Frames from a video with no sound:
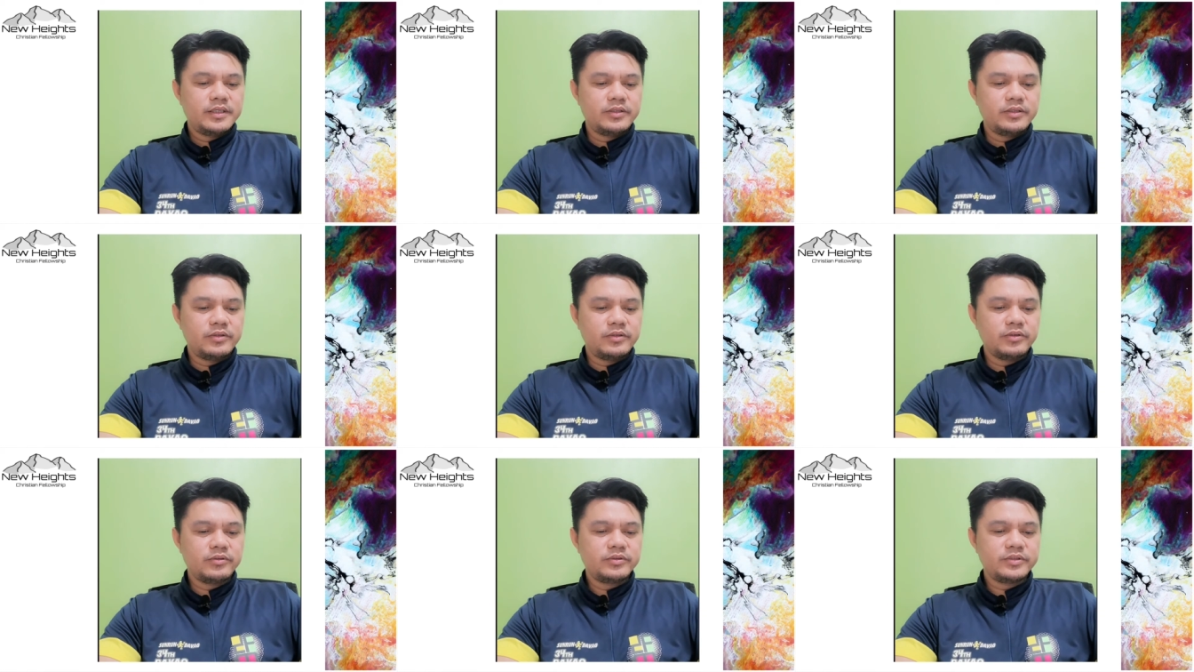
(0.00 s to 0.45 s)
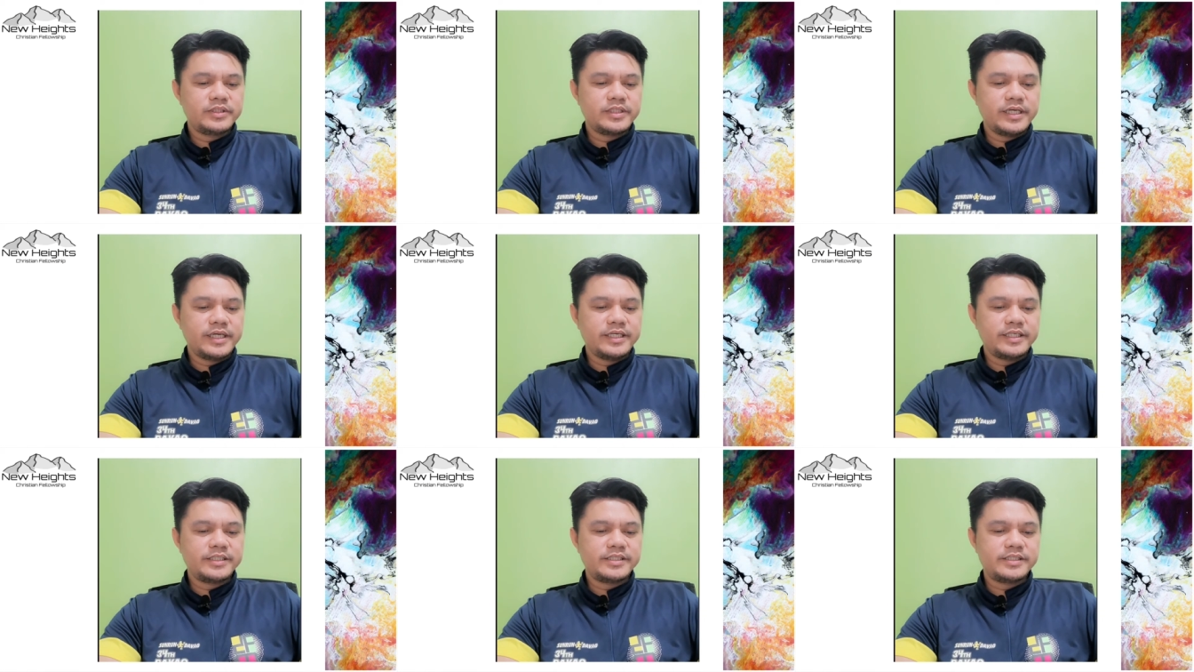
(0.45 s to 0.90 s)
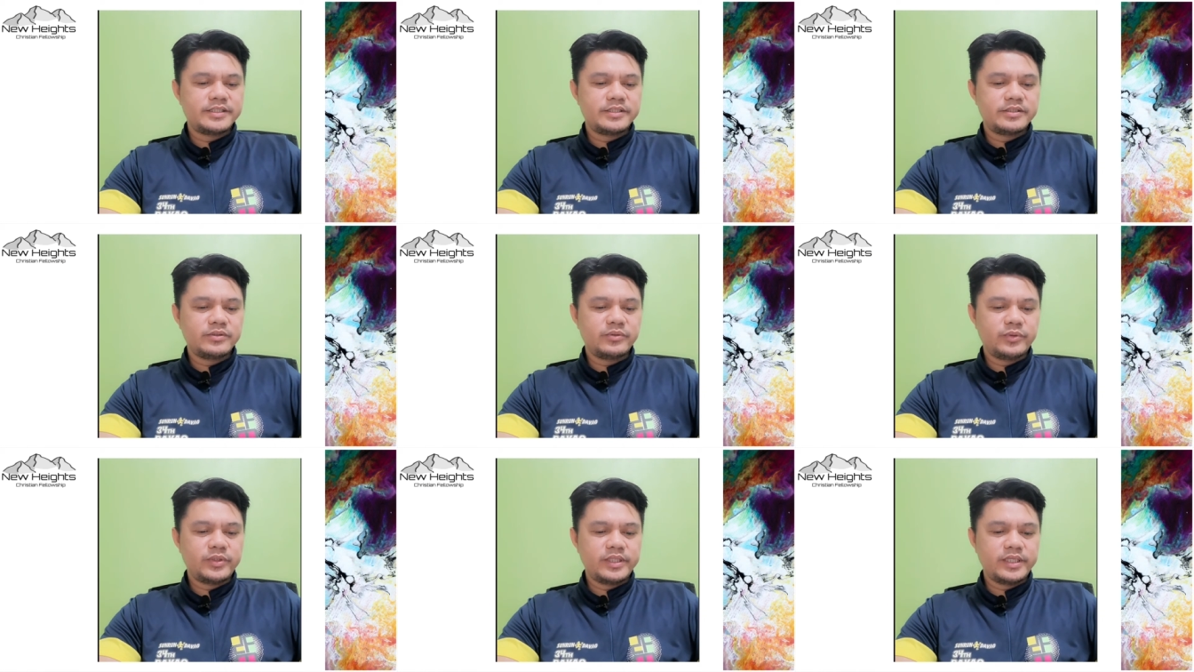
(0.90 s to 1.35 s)
In those
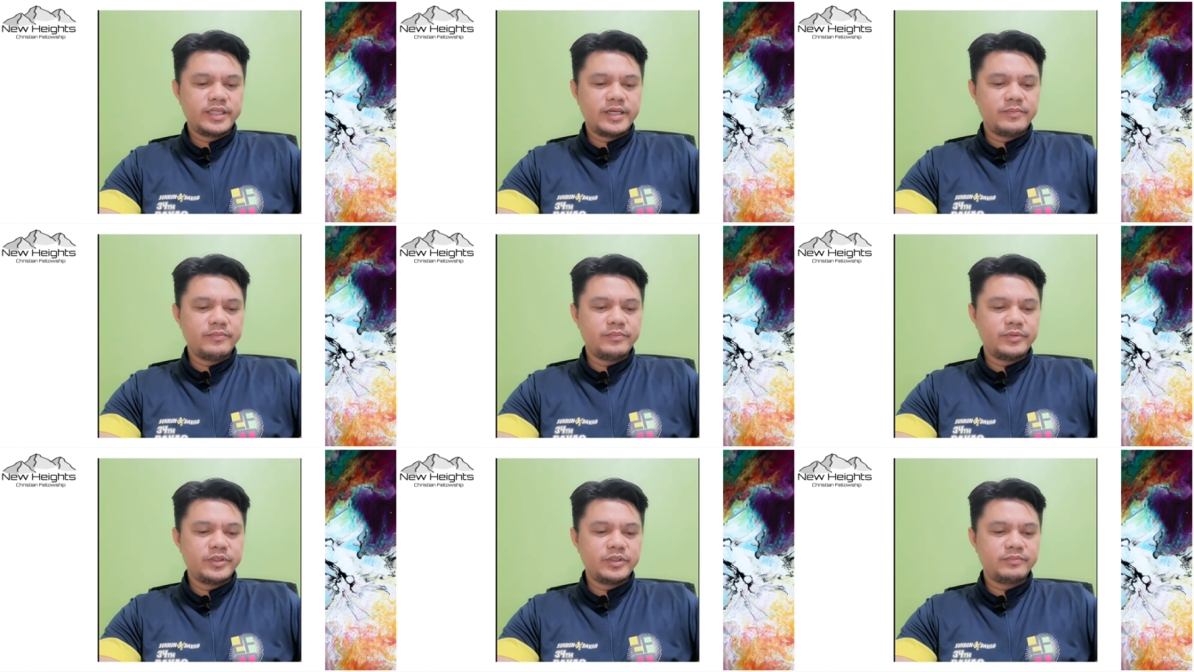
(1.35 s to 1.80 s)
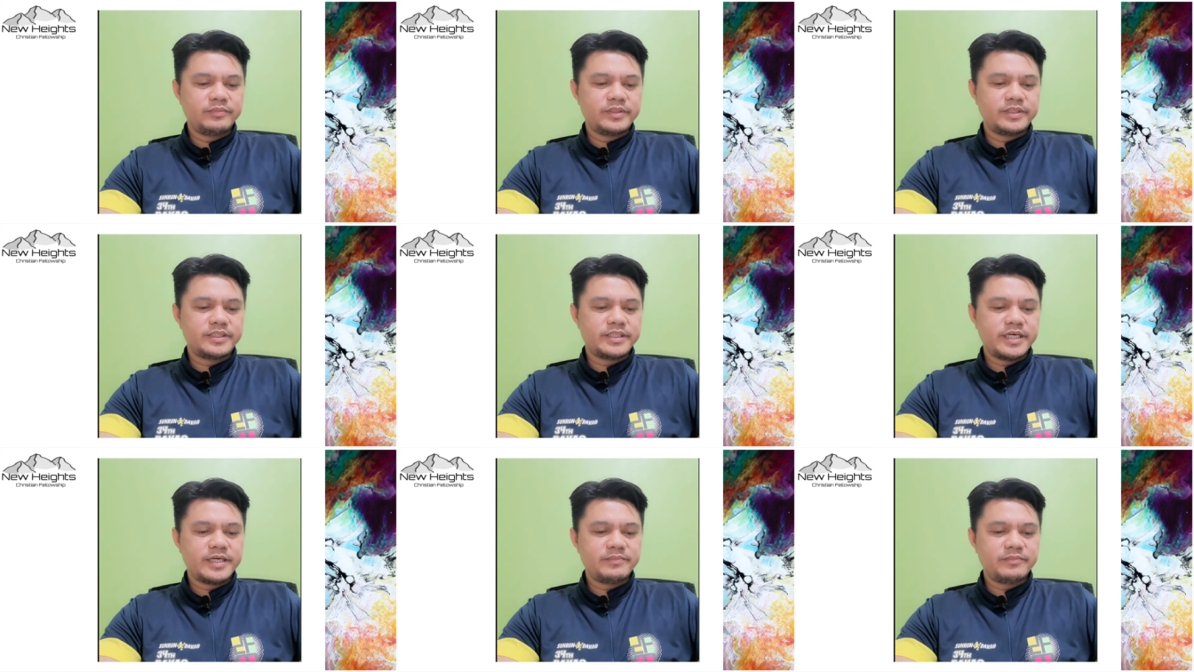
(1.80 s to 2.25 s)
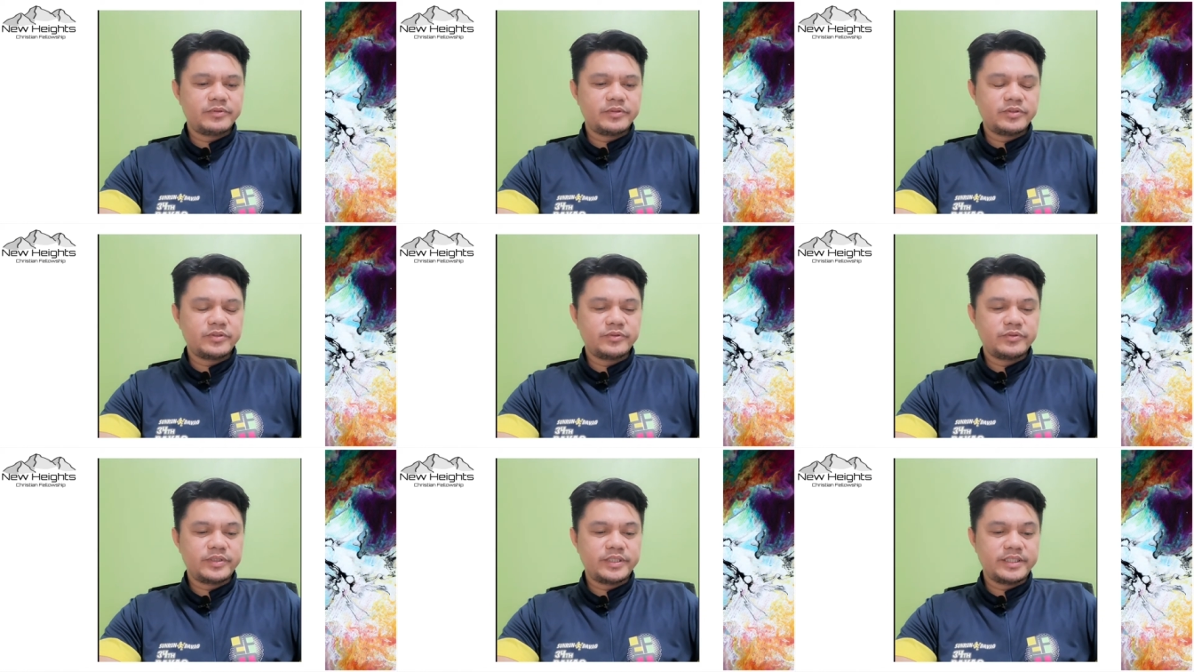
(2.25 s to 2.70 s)
days, when the number of
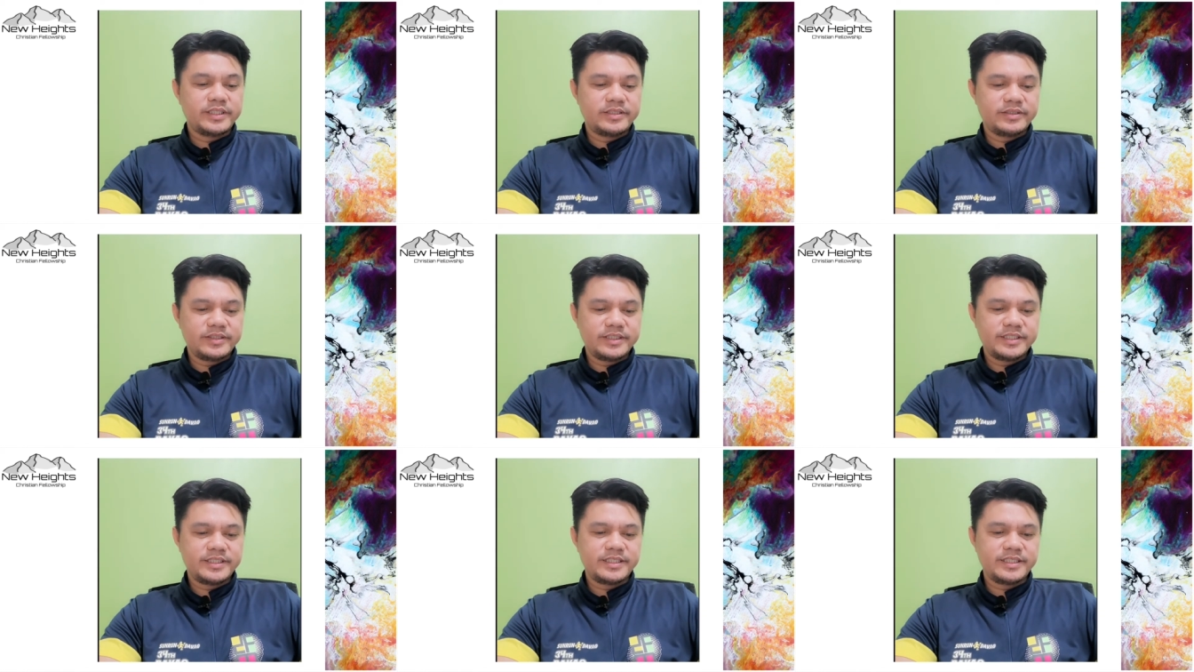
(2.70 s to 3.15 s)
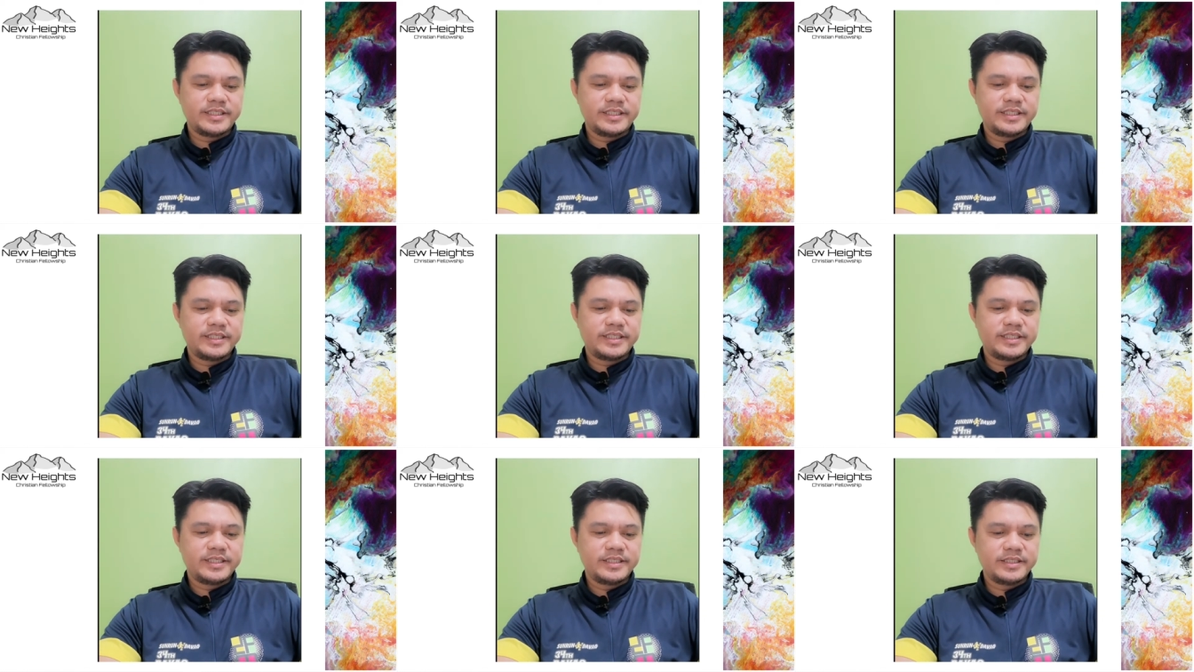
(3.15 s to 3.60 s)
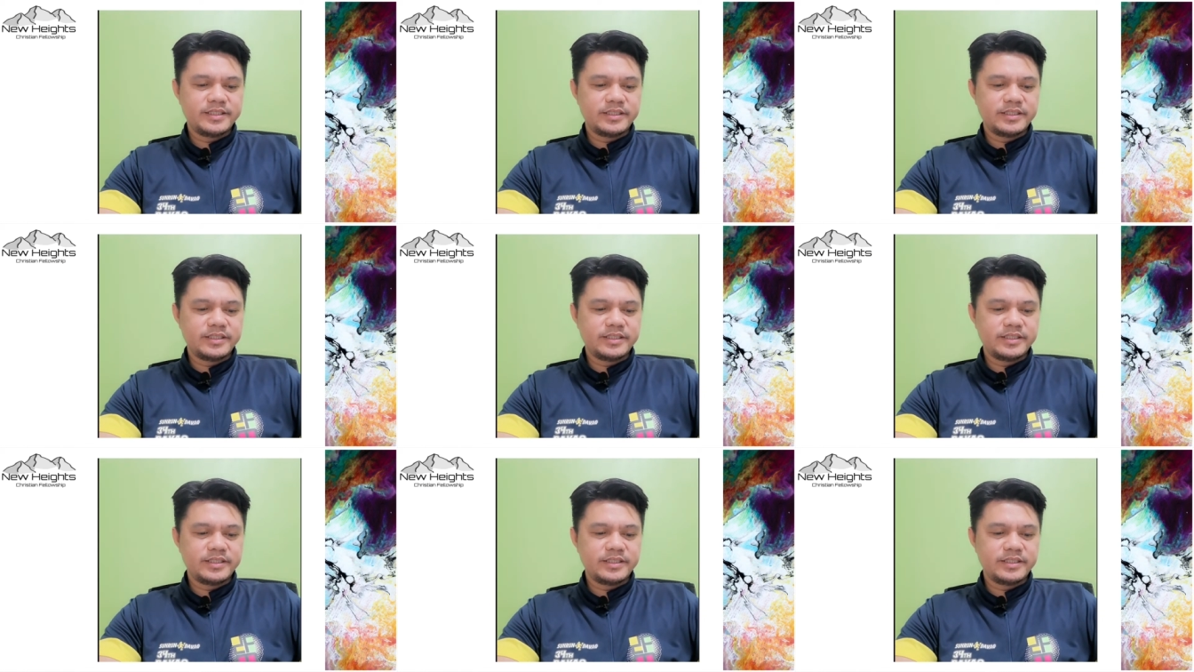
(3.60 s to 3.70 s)
disciples were increasing,